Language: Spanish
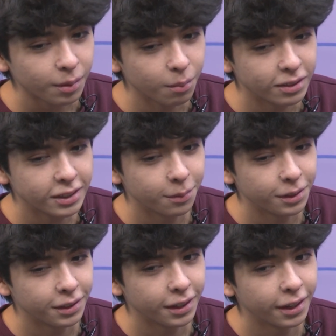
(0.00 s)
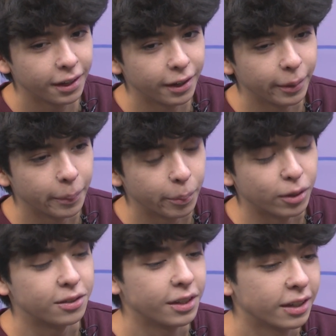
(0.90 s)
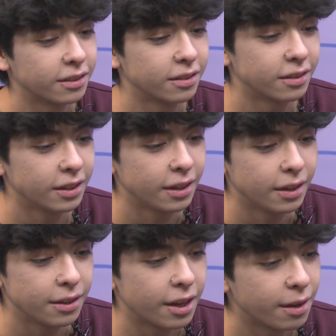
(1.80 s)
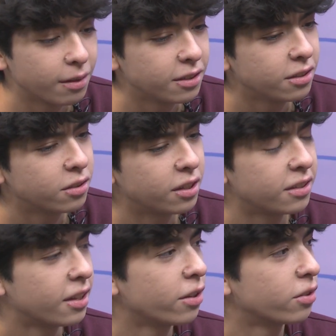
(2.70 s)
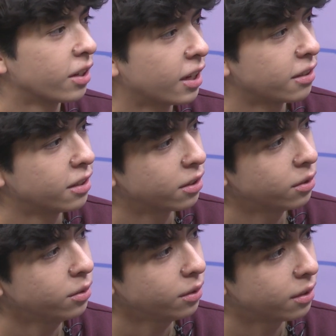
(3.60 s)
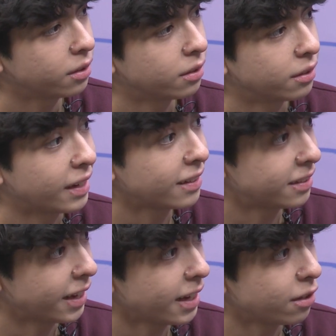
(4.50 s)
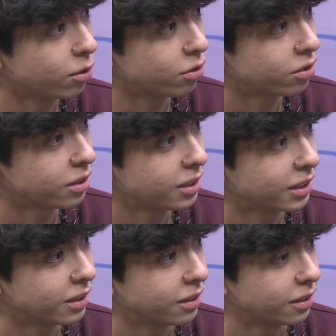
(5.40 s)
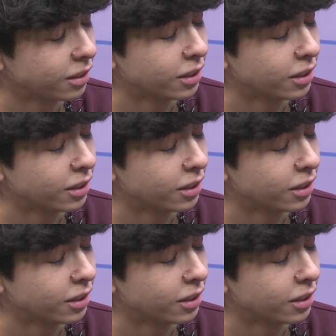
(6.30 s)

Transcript: Básicamente, poesías ya llevas, dices, tres años acá, ¿cierto? Trece. Trece años. Trece años.